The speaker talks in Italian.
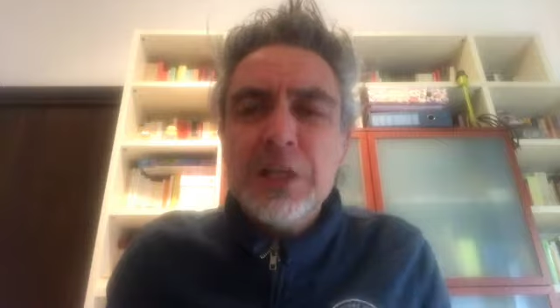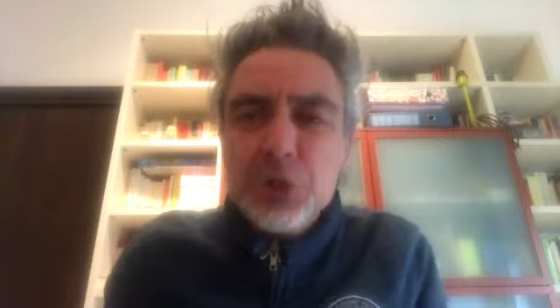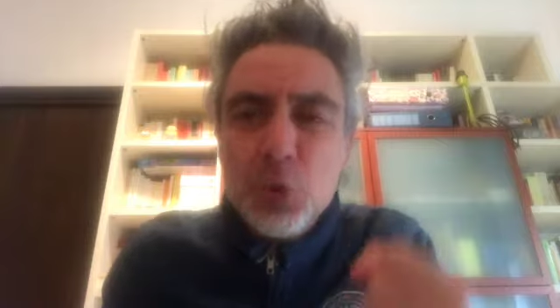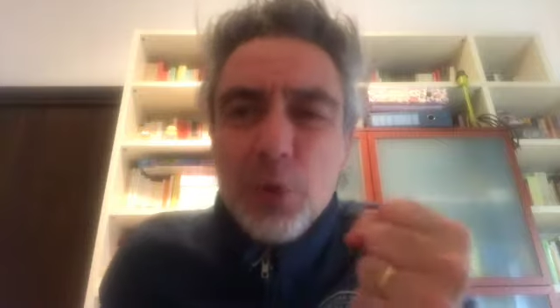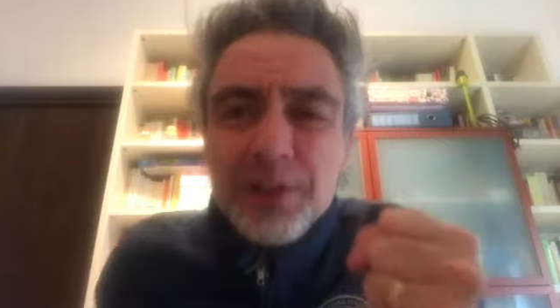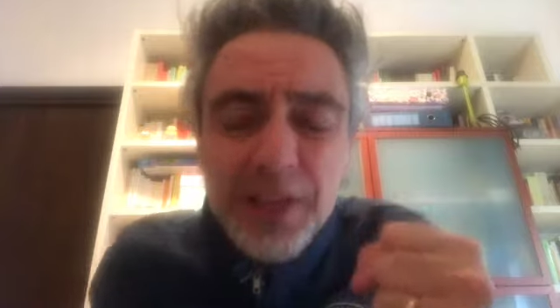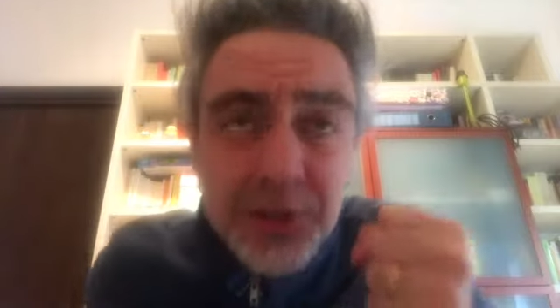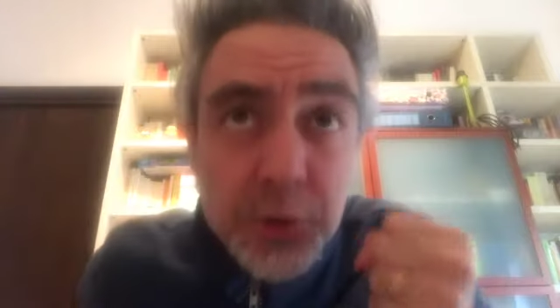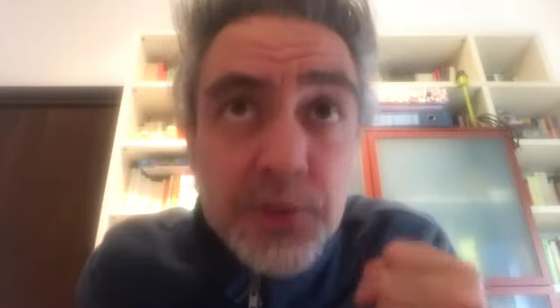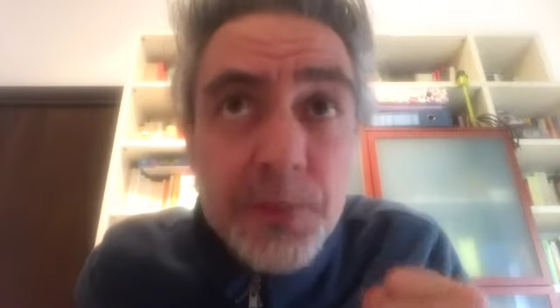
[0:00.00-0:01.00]
su quel
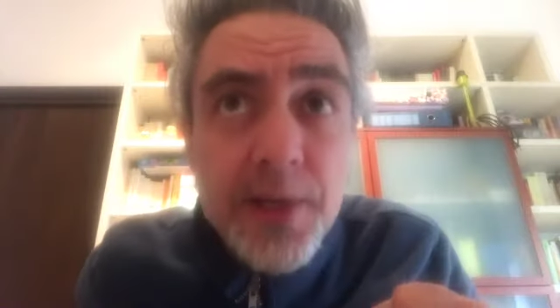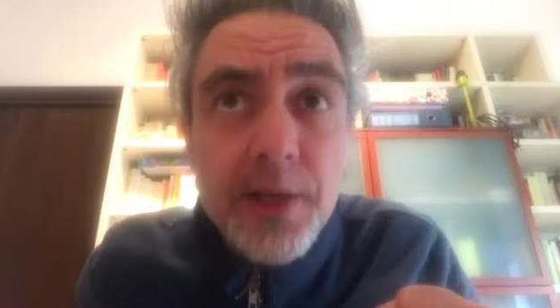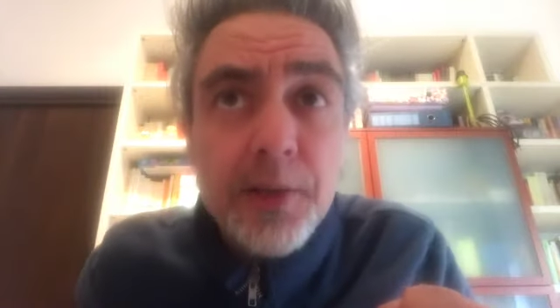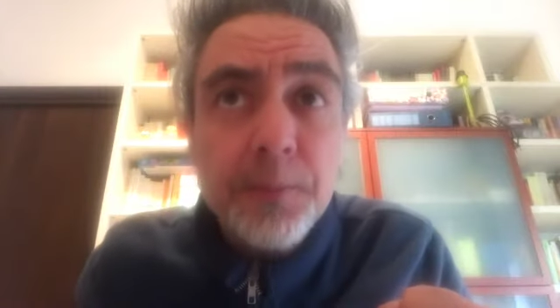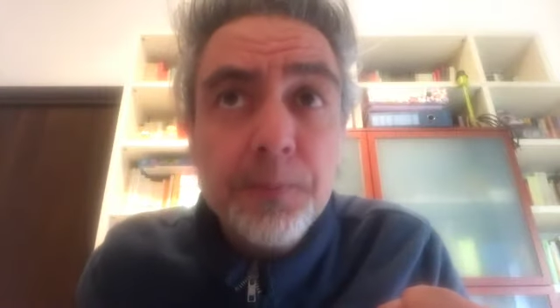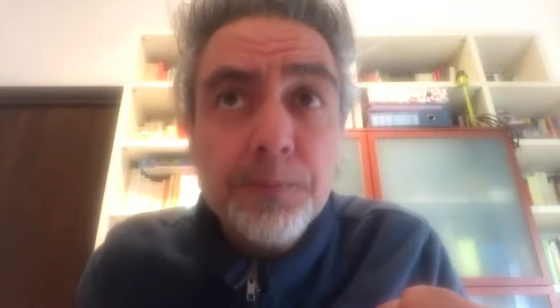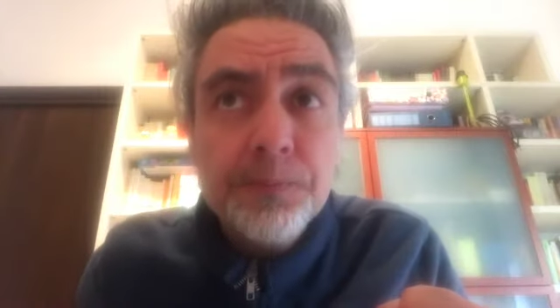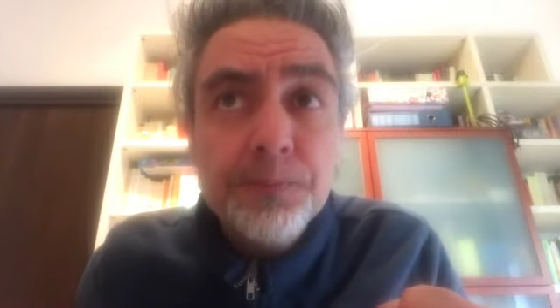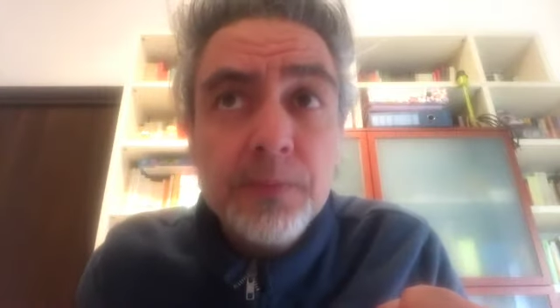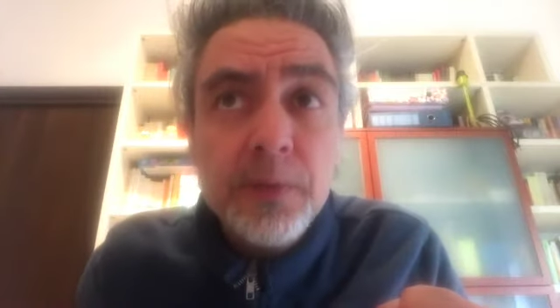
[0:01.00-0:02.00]
tanto di bene
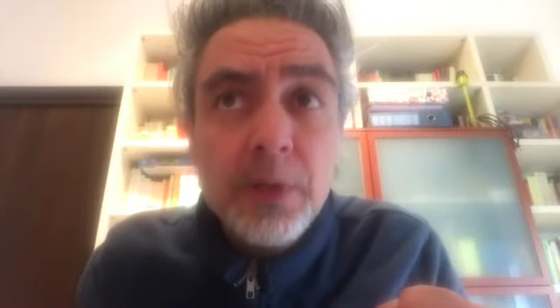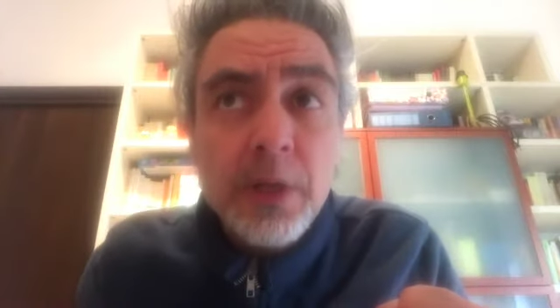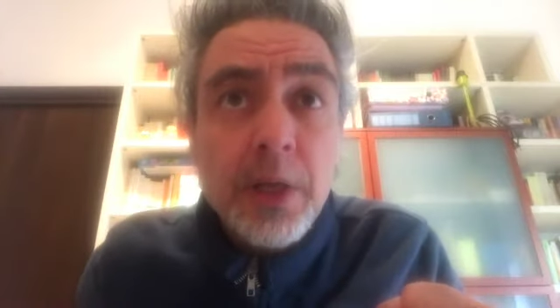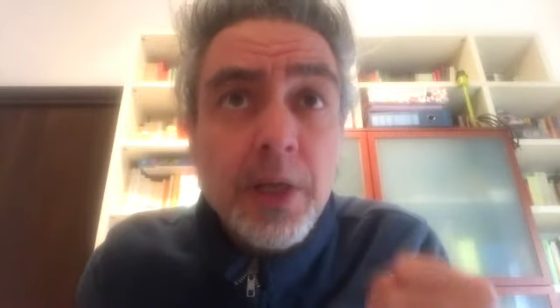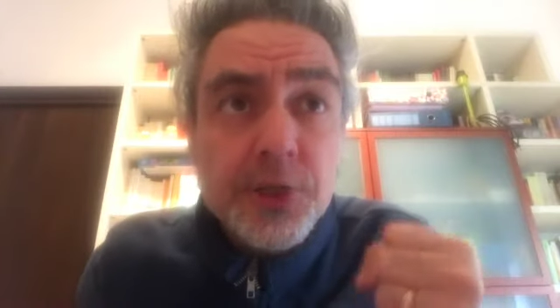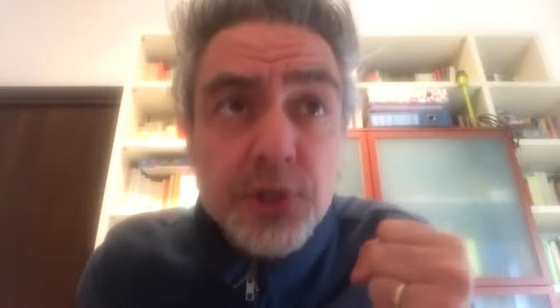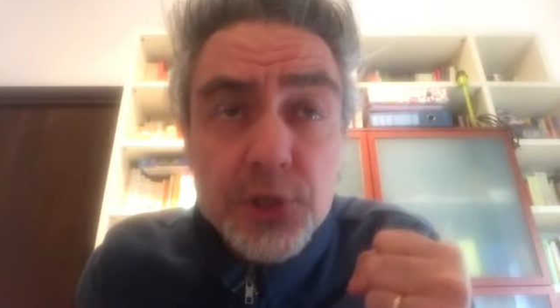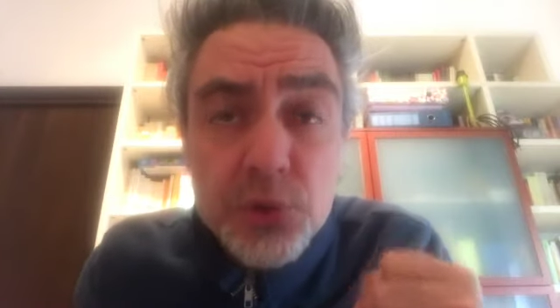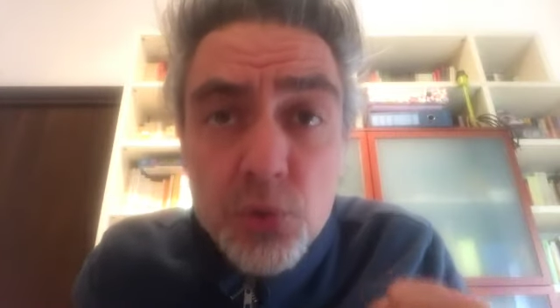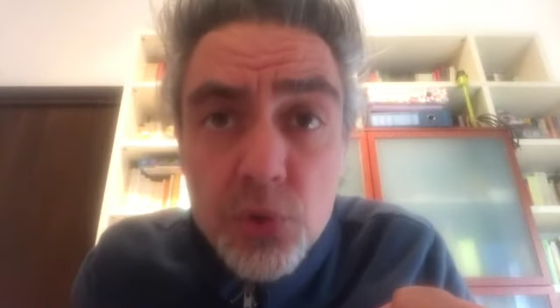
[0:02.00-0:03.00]
che
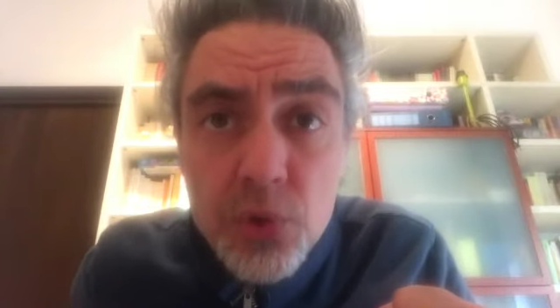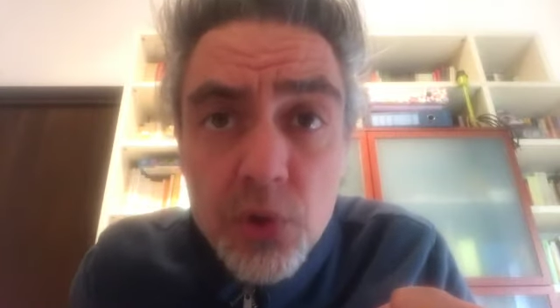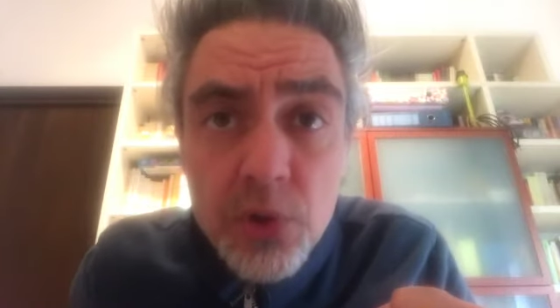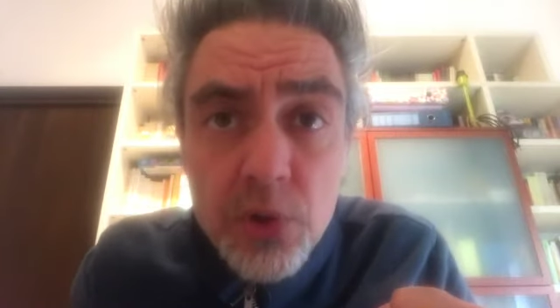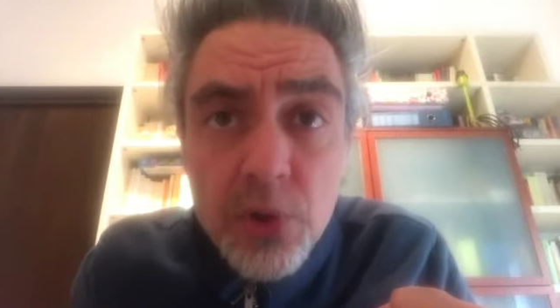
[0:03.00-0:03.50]
ciascuno